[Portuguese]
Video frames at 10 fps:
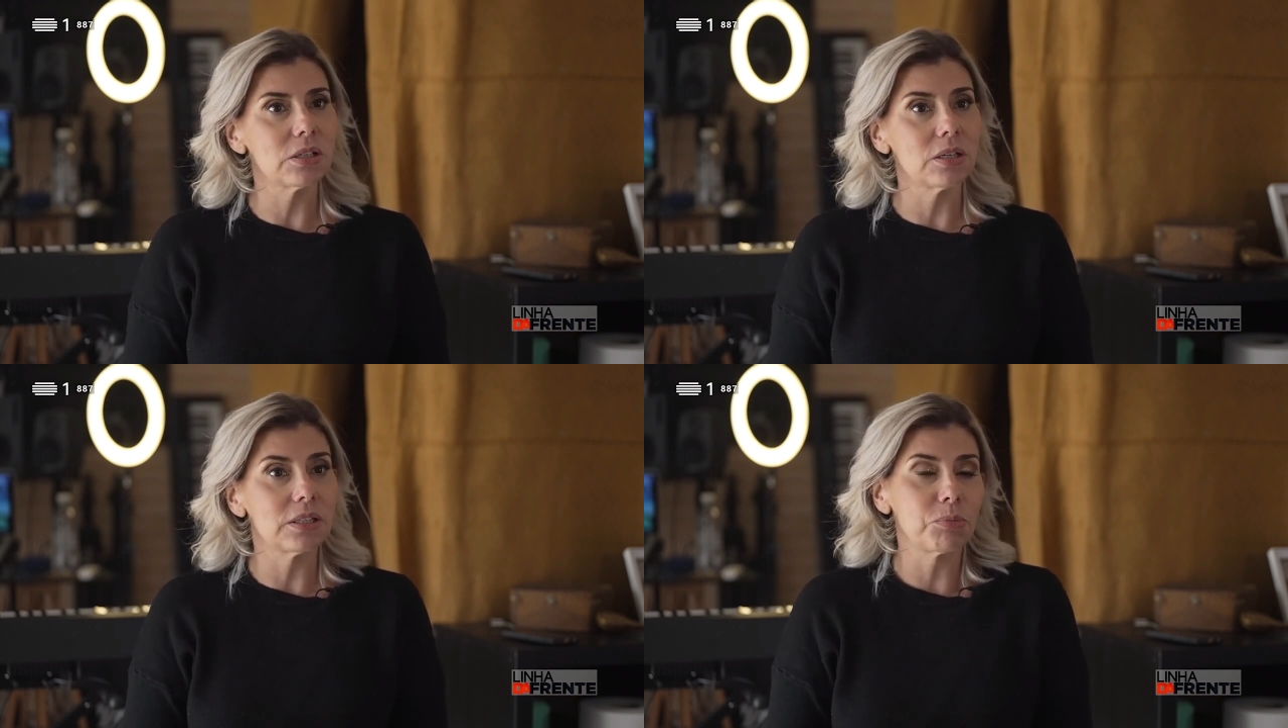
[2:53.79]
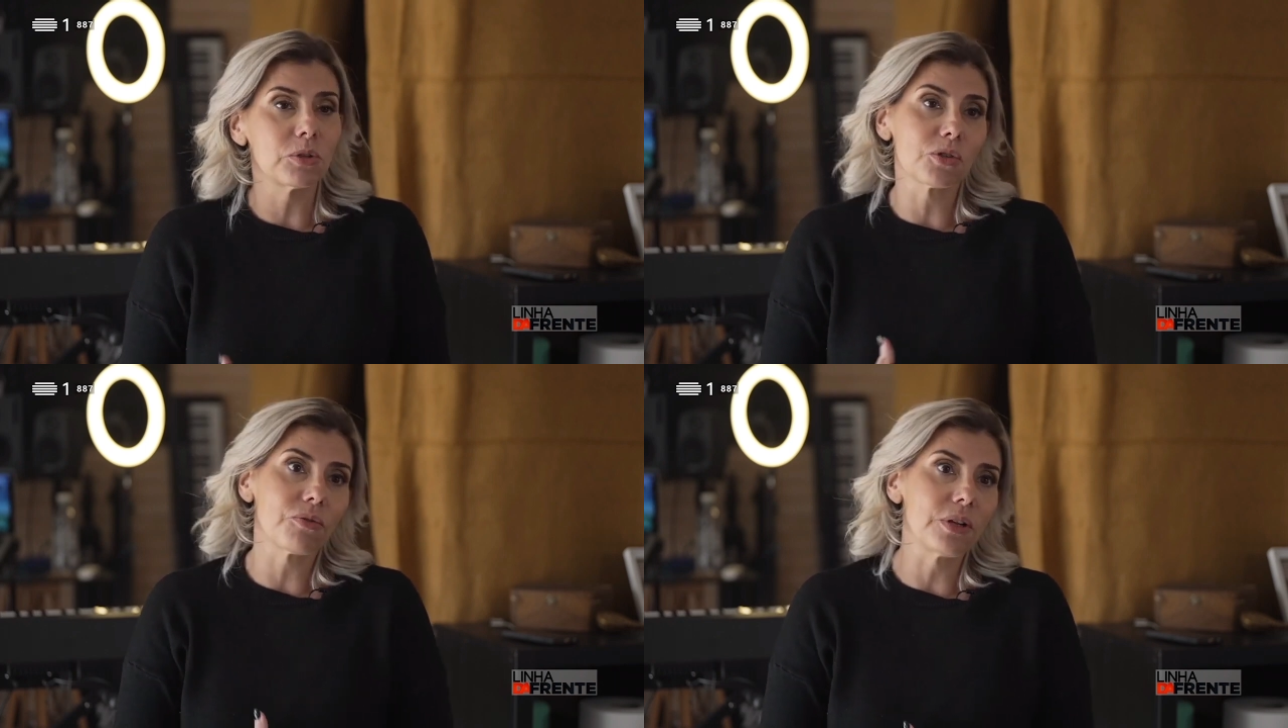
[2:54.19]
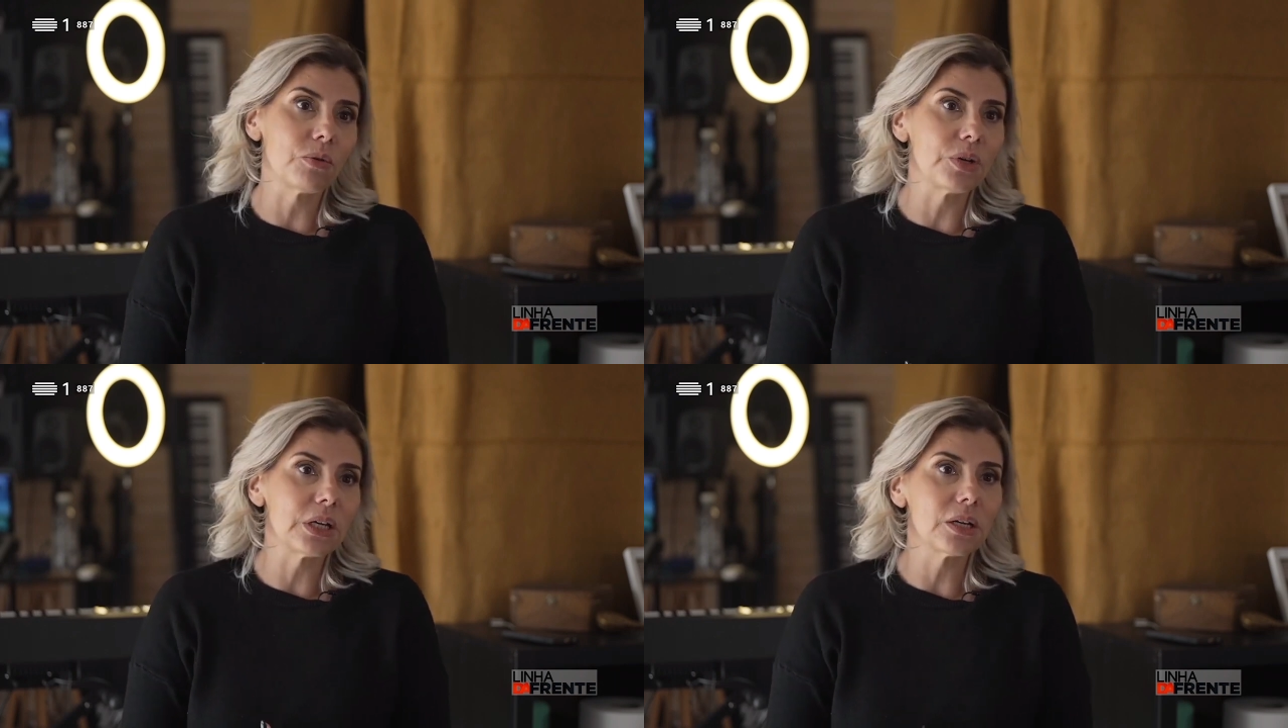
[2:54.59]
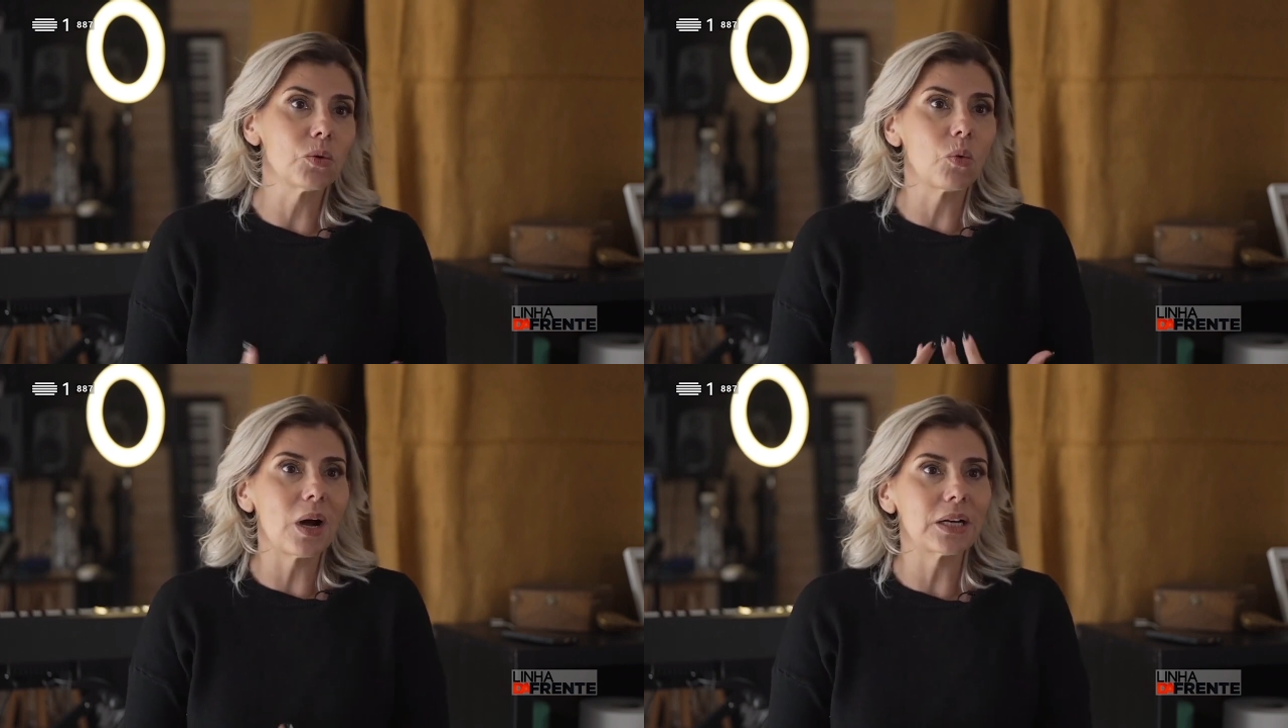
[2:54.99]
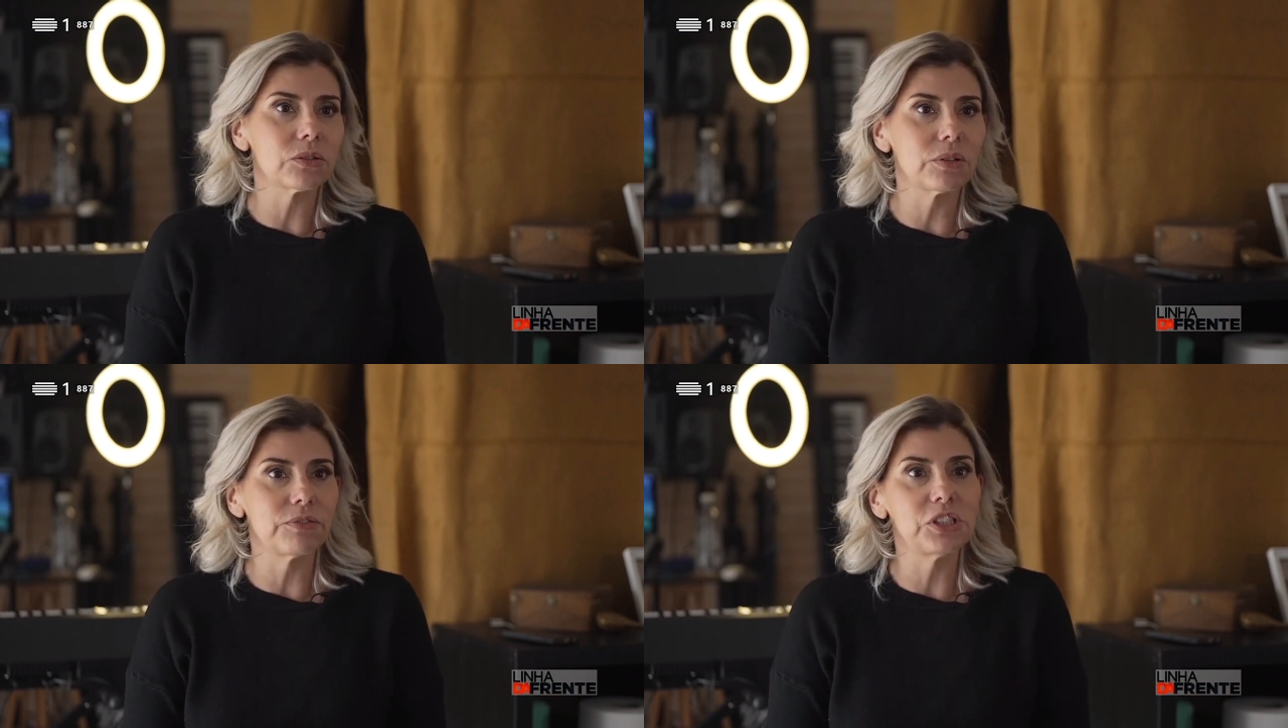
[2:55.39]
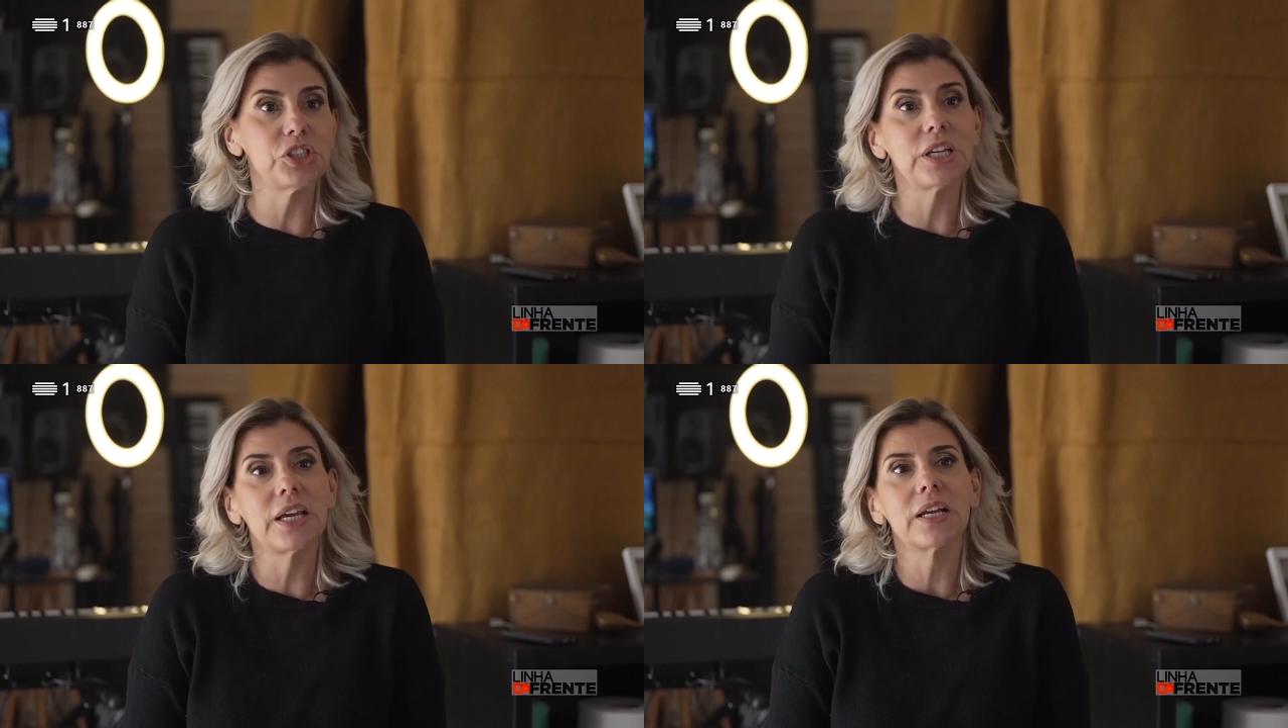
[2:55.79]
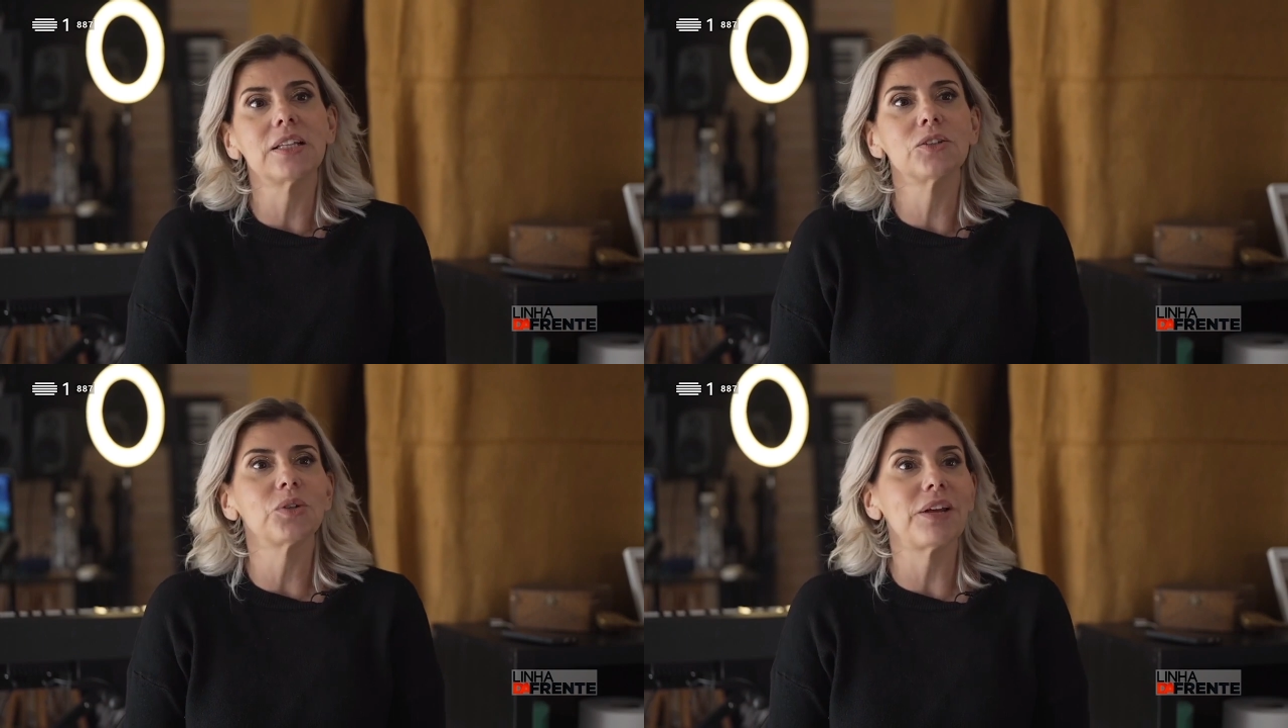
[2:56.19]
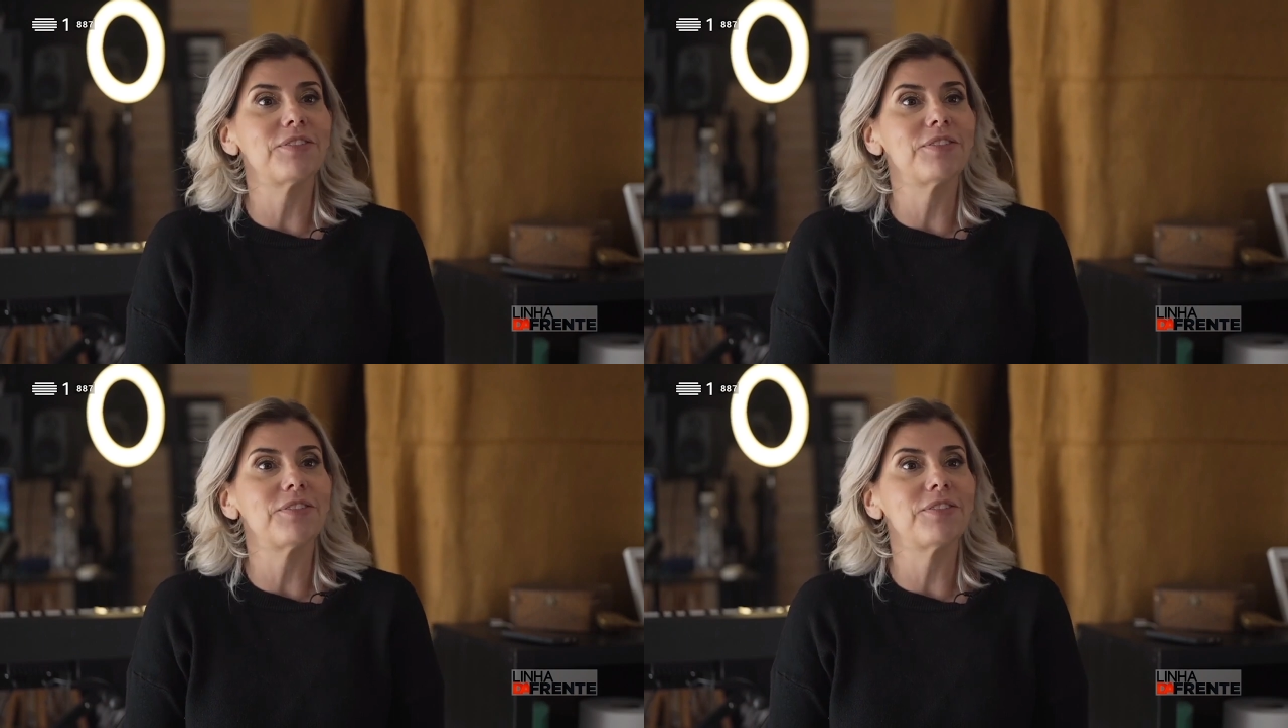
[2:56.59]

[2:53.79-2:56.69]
eh, até porque eu sou filha única, no quarto, a fingir que era cantora,